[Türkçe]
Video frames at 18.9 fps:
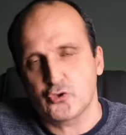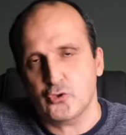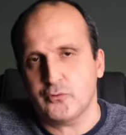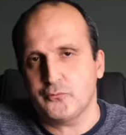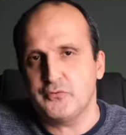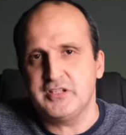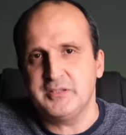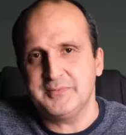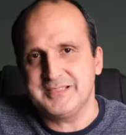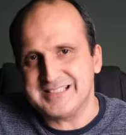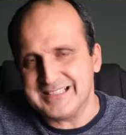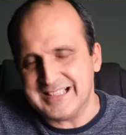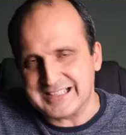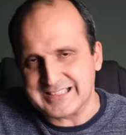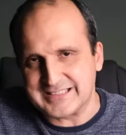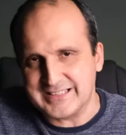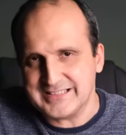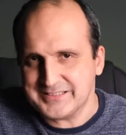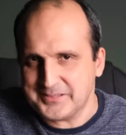çok film
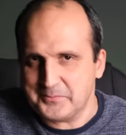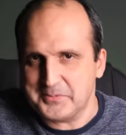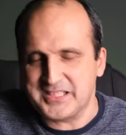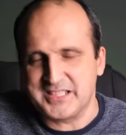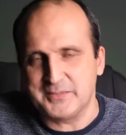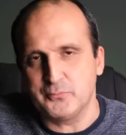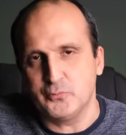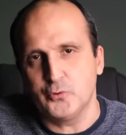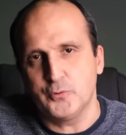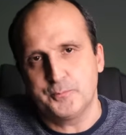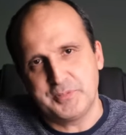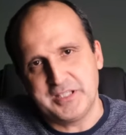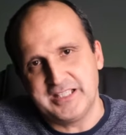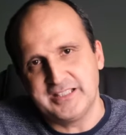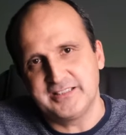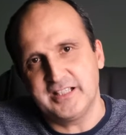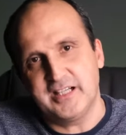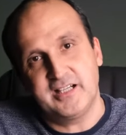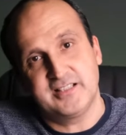izlerseniz tabii ki bu
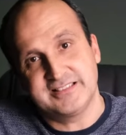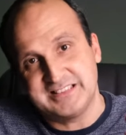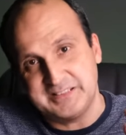pili daha